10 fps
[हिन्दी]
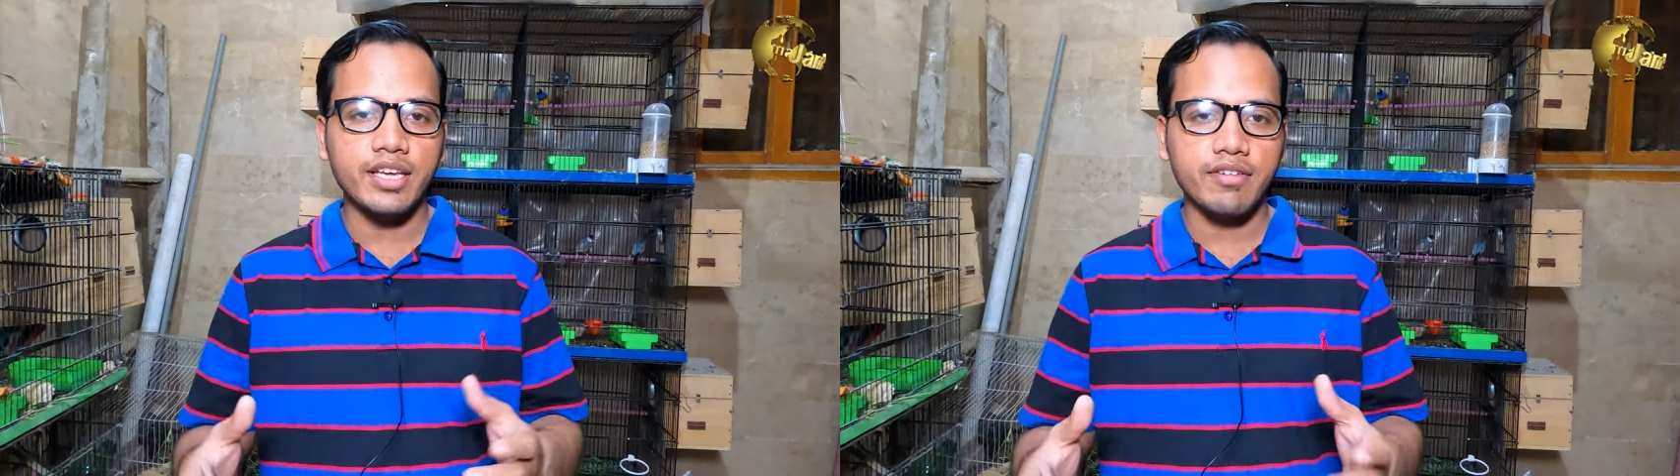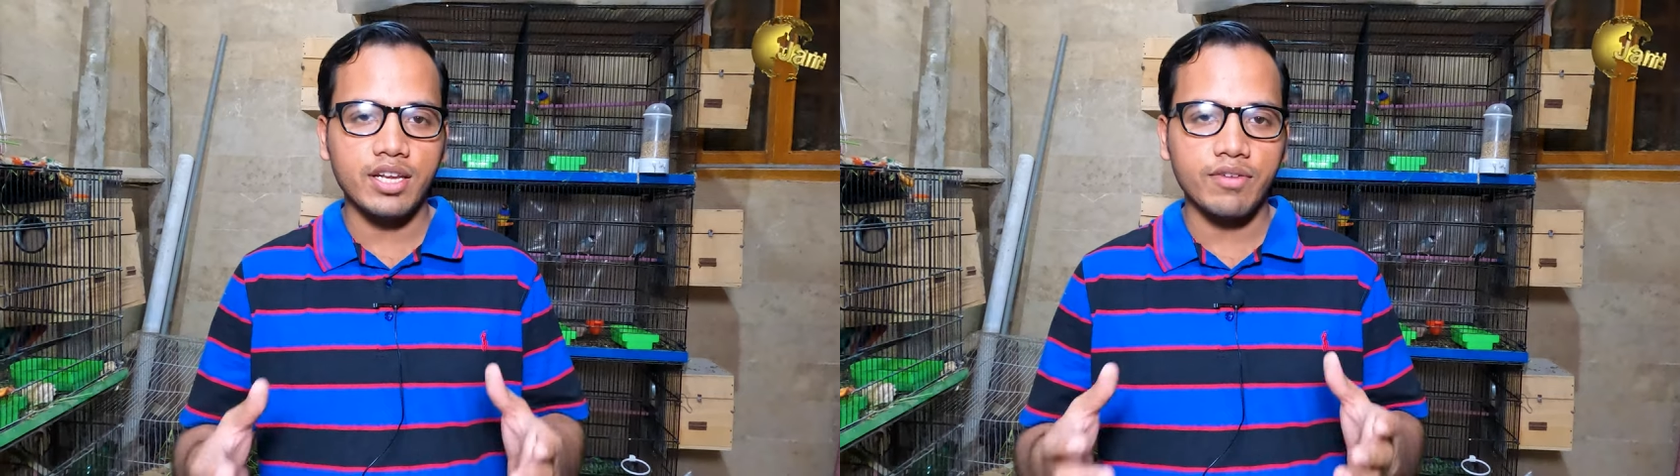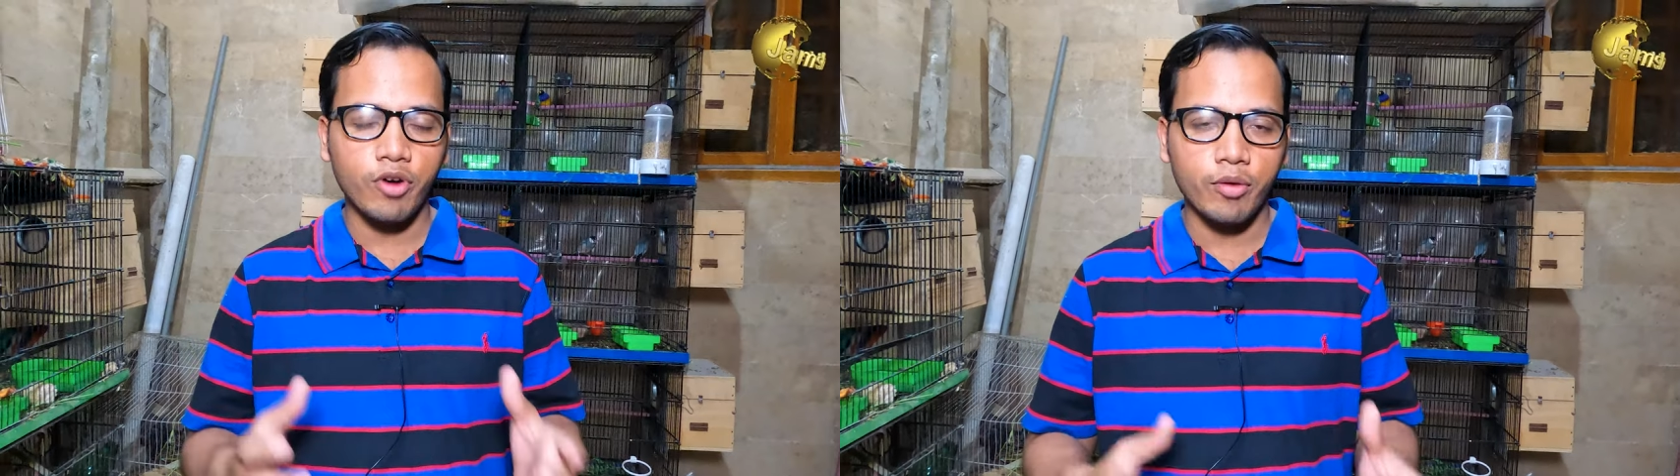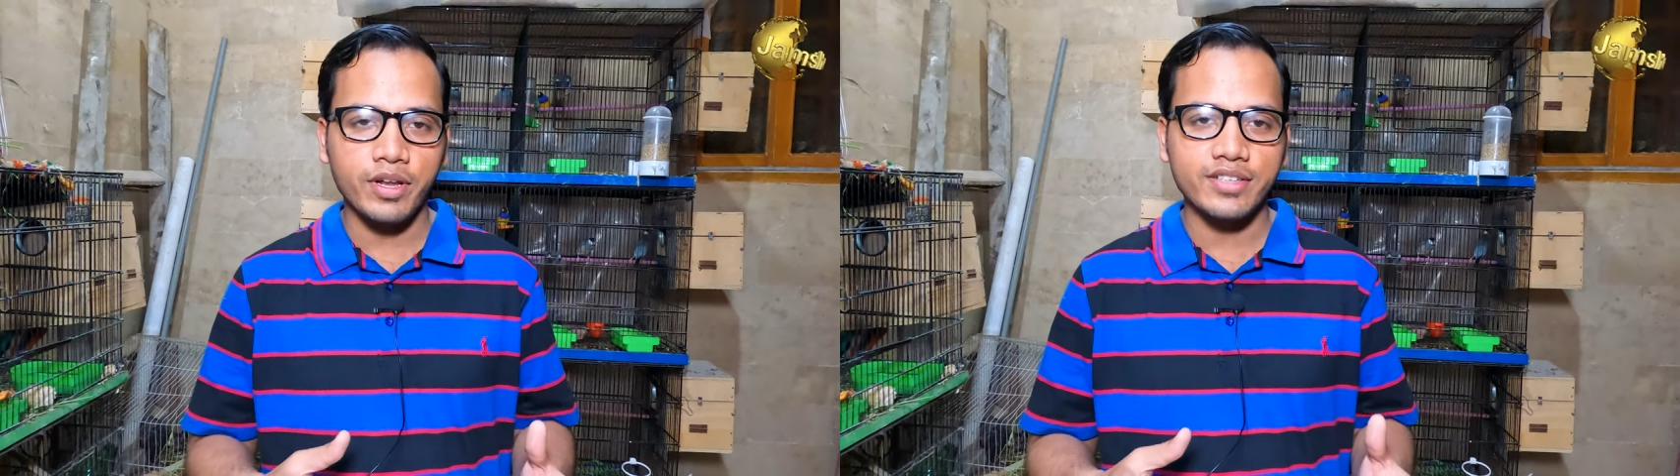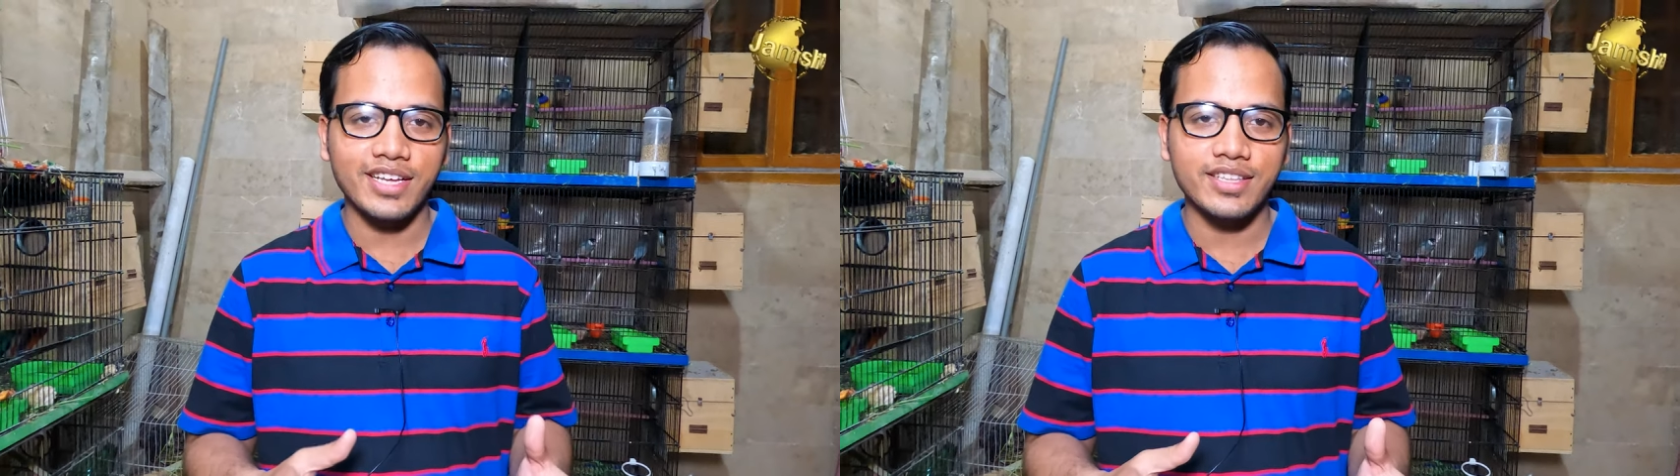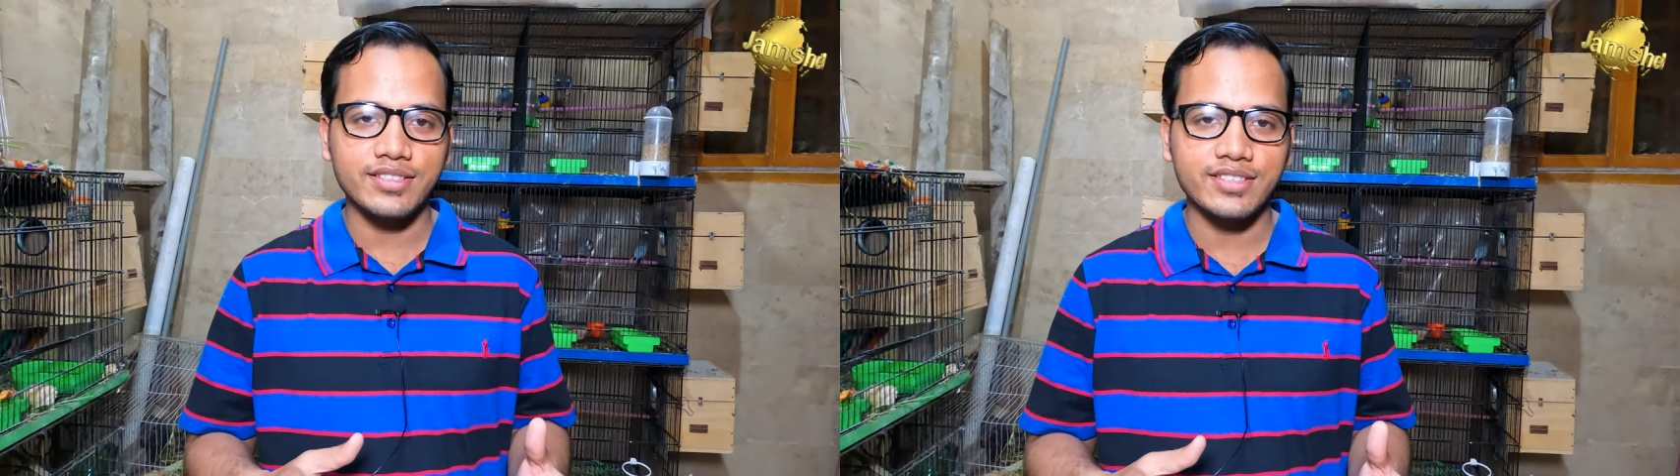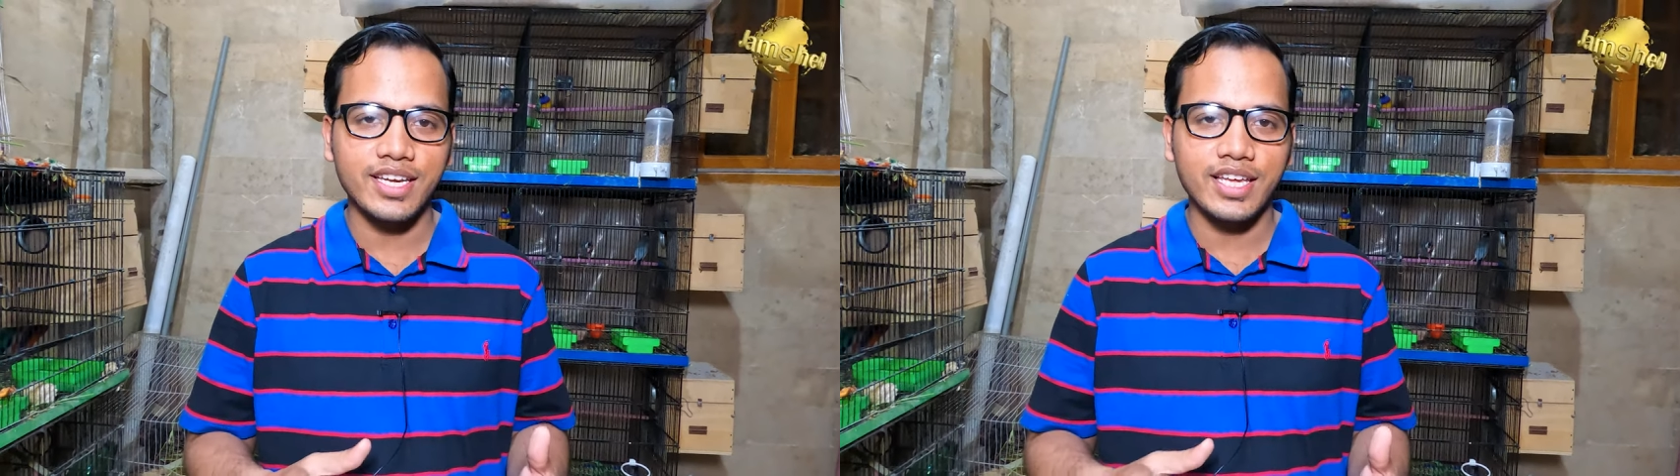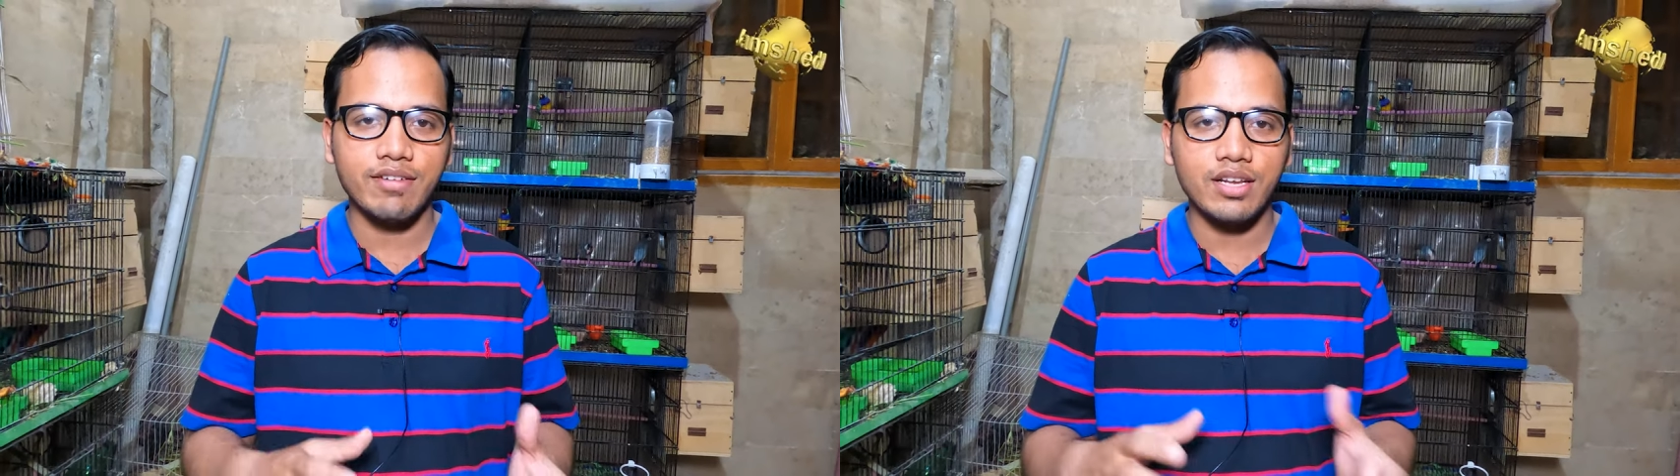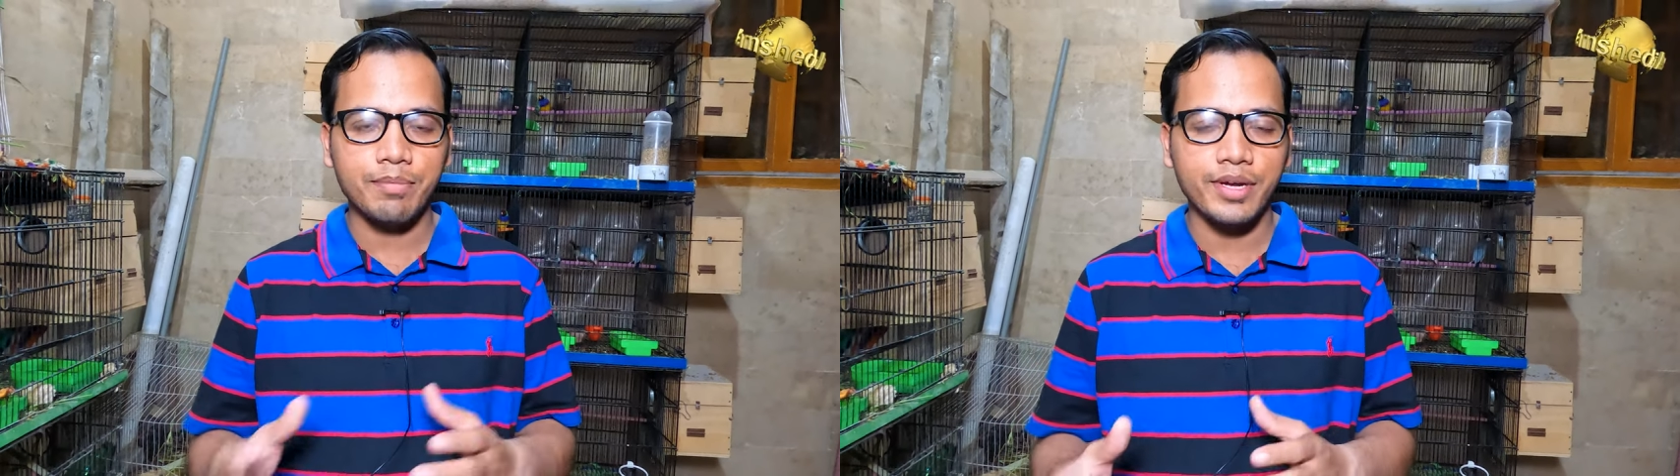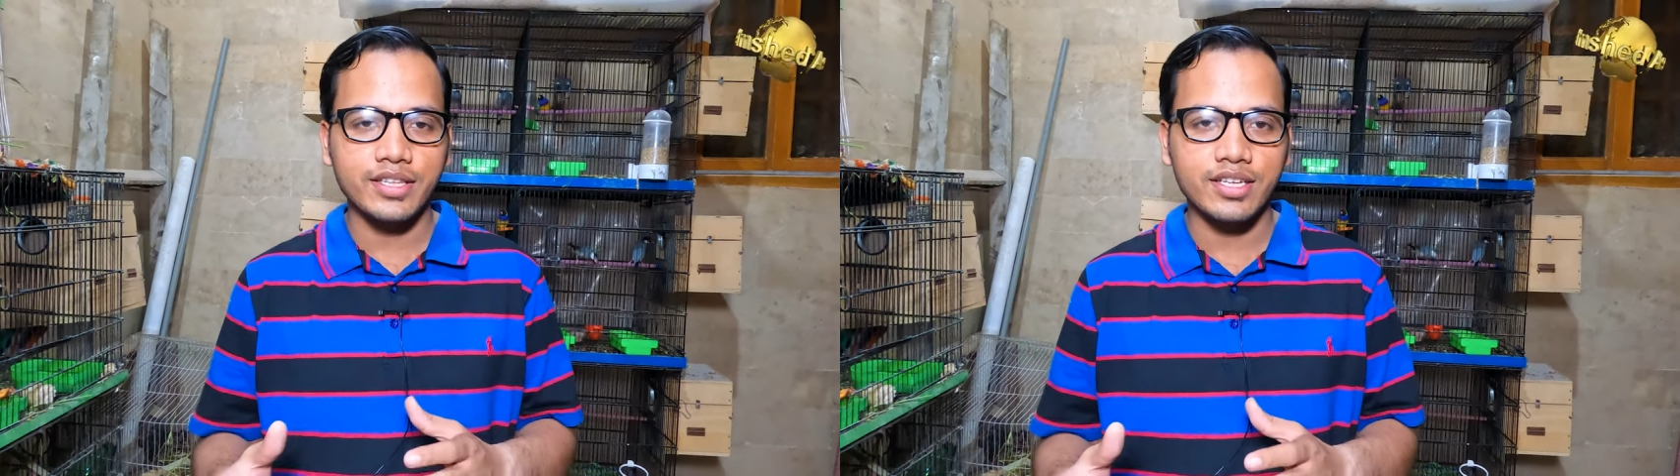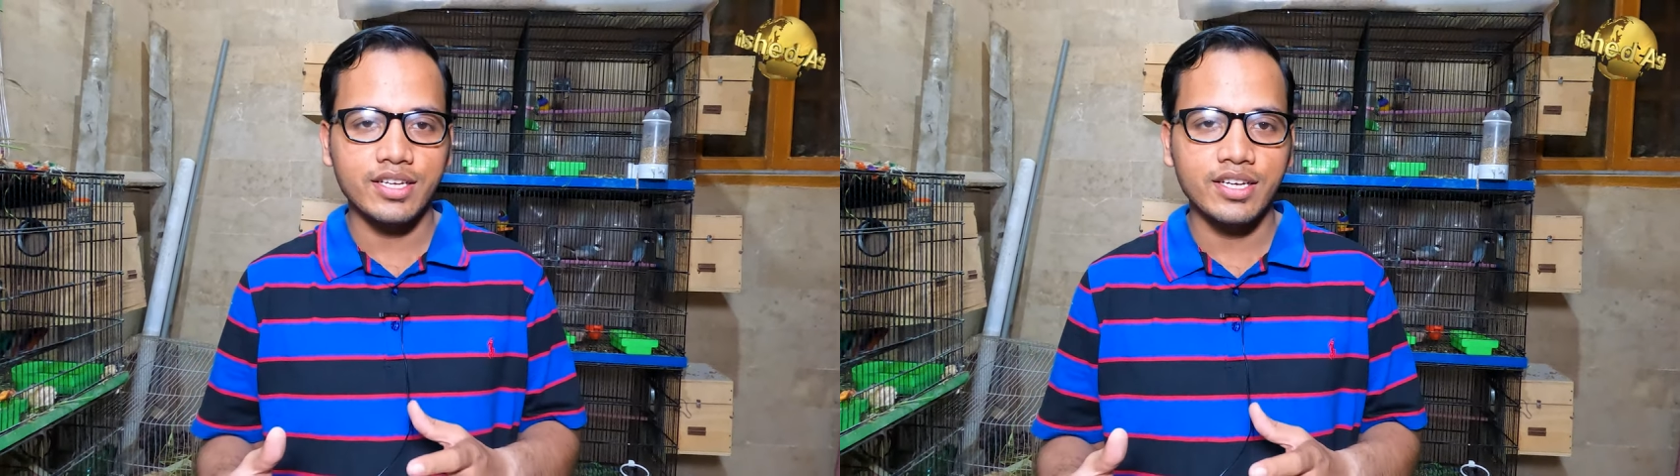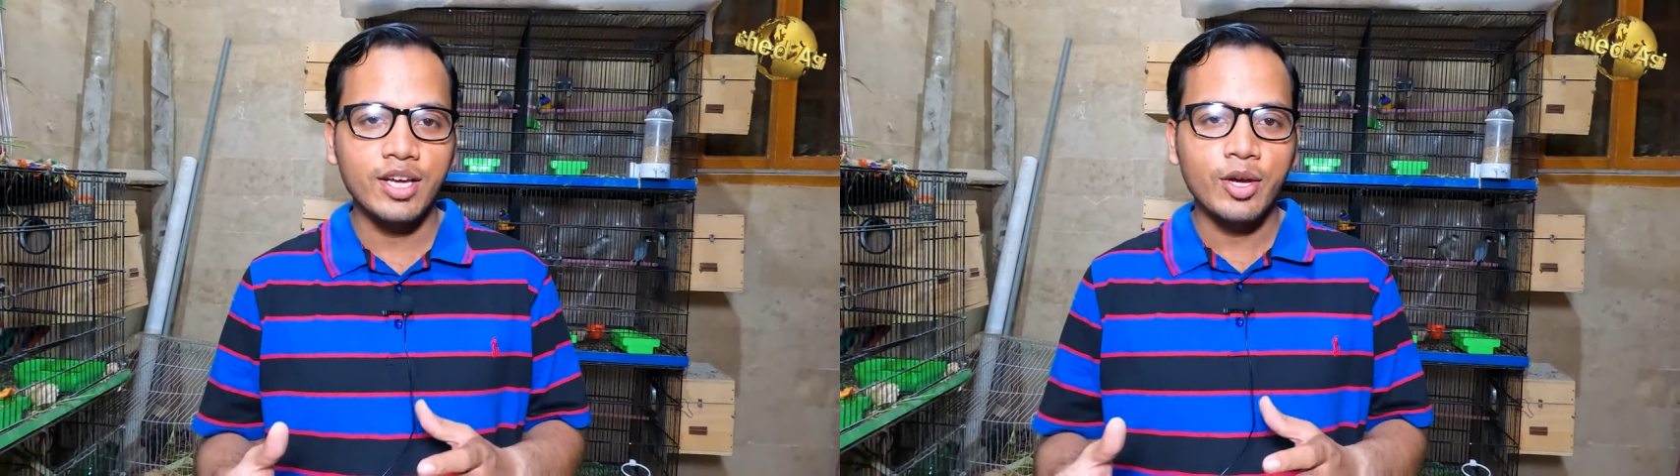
ये वाला फार्मूला ज़्यादा अच्छा है ये वाला बेहतर है